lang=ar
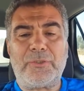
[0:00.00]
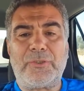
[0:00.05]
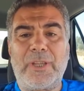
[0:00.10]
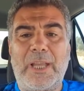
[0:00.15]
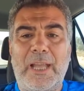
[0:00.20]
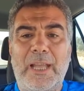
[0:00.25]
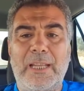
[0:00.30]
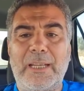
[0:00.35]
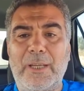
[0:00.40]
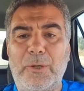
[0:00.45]

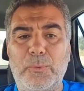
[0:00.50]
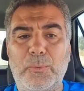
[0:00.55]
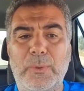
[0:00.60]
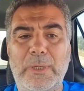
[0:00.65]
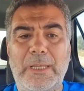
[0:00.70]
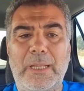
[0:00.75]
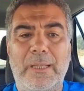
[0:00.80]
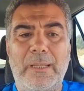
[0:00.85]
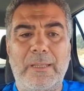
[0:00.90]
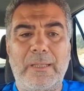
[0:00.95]

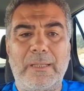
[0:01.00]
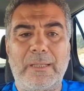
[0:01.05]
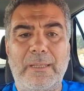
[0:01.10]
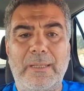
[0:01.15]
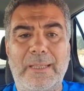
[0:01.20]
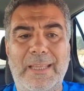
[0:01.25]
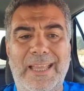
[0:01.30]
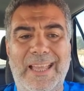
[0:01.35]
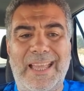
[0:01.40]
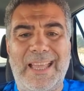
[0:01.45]
جعله الله
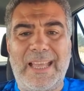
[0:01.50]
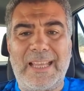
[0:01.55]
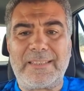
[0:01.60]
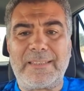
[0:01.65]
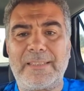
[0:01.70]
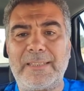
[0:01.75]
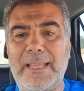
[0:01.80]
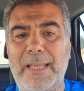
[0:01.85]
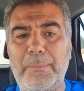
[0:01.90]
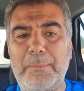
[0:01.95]

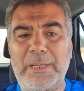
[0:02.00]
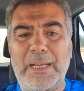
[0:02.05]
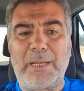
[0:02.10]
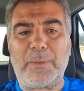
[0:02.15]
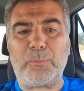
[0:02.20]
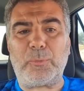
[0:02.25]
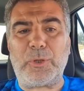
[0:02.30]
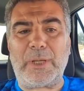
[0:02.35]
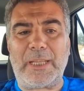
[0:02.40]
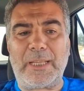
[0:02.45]
أدنى
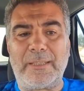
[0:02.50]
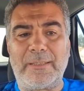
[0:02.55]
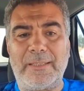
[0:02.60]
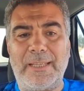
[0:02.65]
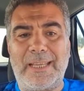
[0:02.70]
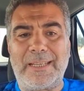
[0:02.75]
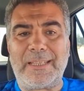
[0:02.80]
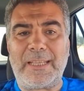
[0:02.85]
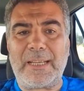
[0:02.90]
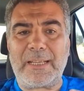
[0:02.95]
من
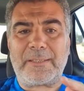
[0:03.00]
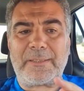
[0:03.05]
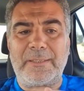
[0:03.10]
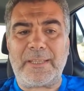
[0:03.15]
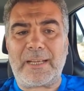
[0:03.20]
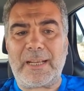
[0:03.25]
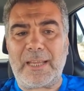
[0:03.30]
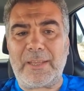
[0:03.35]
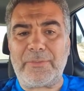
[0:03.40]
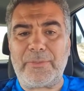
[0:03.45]
الملحد يعني
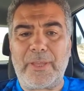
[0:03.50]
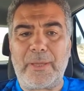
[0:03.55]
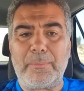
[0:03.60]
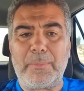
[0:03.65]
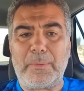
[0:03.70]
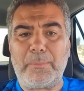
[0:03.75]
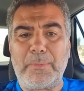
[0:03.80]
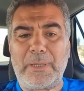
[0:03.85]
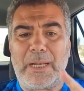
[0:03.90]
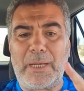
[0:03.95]
أكثر
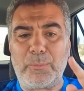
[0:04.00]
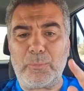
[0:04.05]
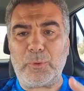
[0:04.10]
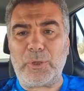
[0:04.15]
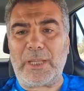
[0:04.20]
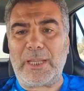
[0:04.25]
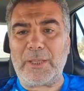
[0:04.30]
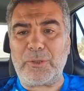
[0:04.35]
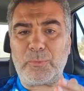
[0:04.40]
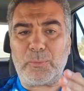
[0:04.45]
عذابا من
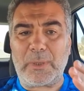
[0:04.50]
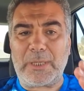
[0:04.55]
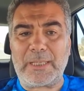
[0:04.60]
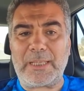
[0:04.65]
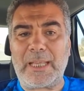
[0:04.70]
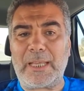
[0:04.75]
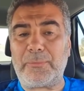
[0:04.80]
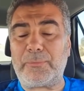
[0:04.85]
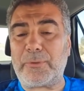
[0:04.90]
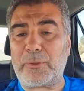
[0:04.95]
الملحد
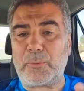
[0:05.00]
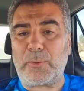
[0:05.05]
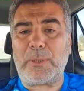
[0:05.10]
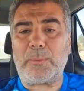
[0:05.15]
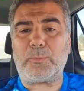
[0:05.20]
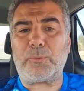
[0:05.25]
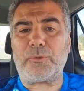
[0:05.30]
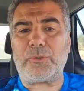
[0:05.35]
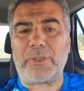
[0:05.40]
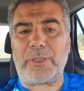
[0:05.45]
والكافر
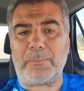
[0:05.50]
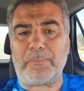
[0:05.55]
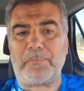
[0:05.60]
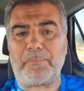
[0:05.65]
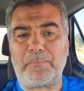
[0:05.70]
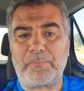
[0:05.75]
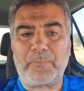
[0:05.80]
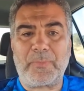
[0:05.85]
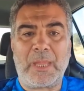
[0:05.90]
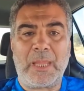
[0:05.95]
والمجرم